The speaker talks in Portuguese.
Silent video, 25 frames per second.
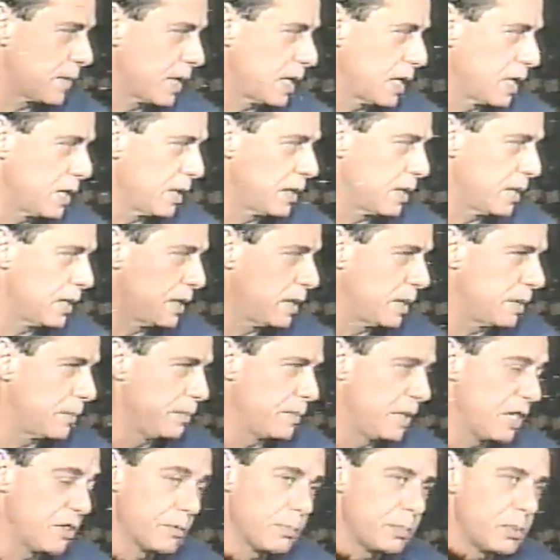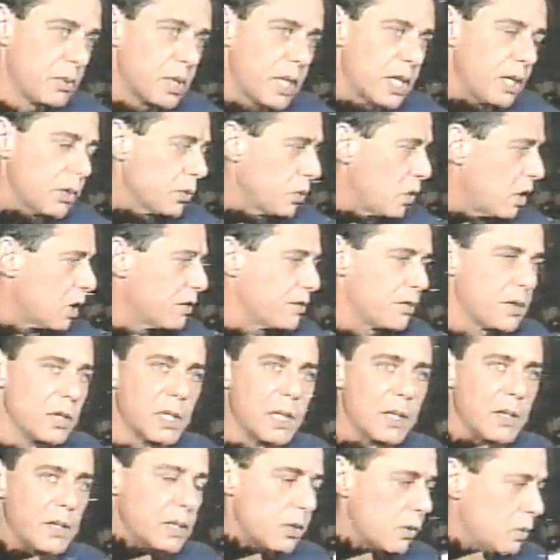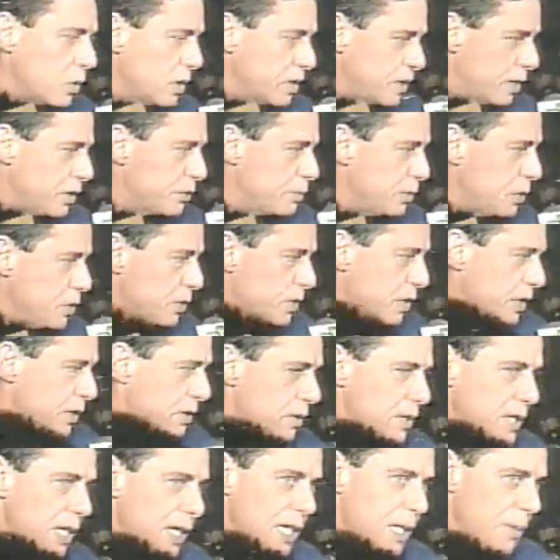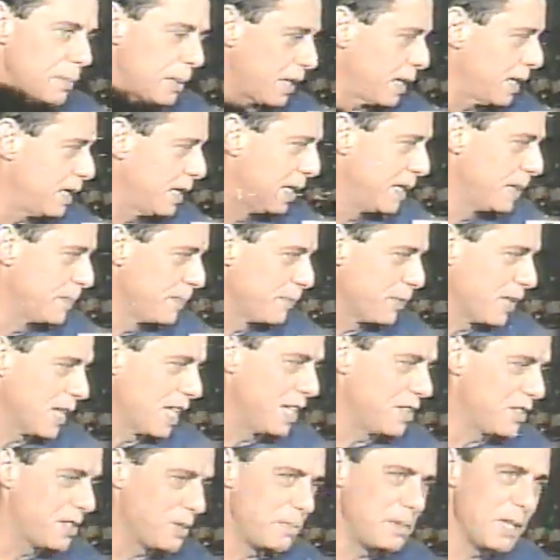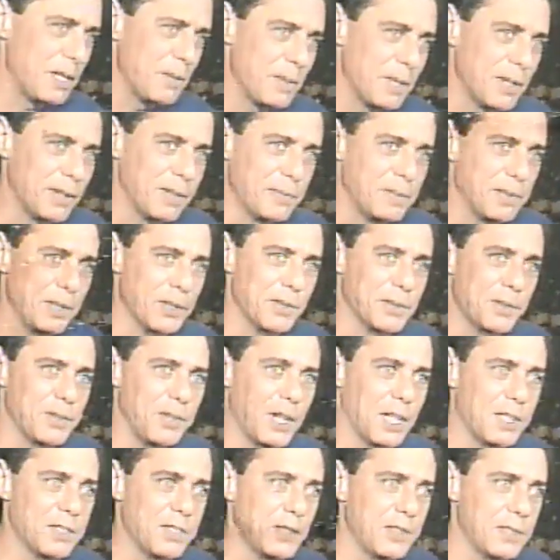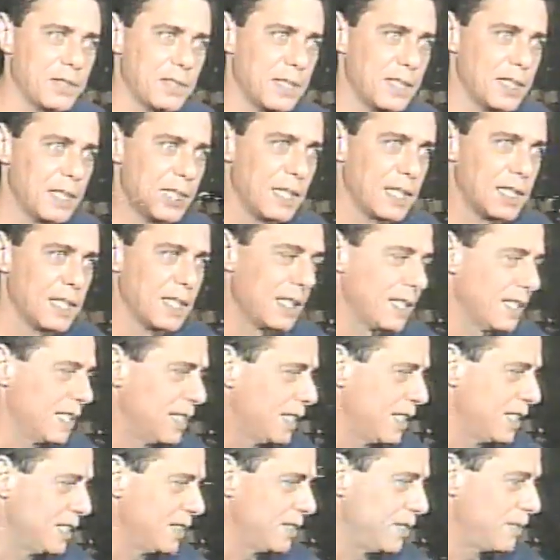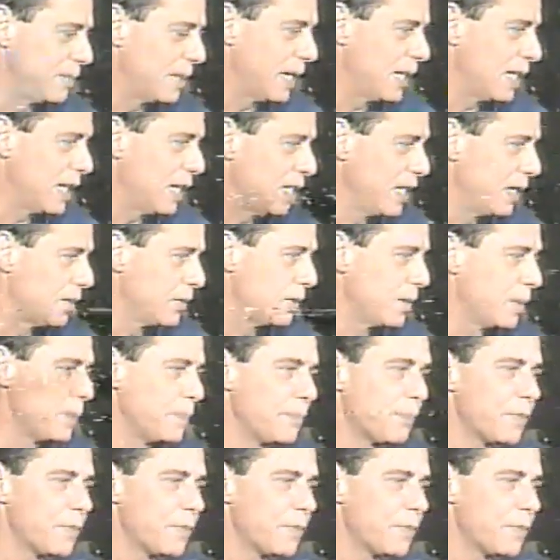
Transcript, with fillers: É, é mesmo porque eu toco violão em todas as músicas, não daria para exibir minha, meus dotes é, de bailarino.